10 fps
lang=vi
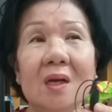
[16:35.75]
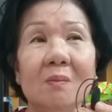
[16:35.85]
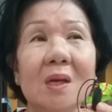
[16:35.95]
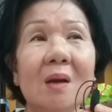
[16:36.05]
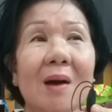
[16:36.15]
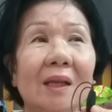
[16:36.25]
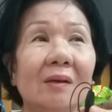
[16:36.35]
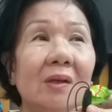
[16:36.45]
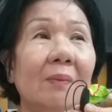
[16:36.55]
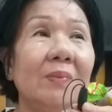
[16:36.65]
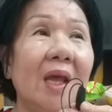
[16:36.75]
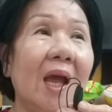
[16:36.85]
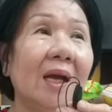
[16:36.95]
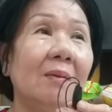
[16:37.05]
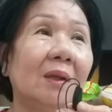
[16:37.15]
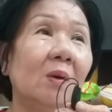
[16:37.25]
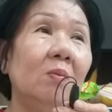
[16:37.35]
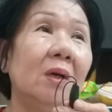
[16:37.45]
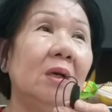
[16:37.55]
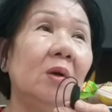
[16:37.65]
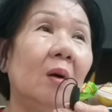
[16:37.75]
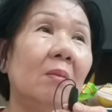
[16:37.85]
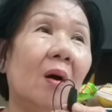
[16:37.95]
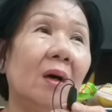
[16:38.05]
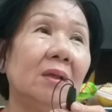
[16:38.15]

Bây giờ bà có thắp nhang hay bà tụng kinh gõ mỏ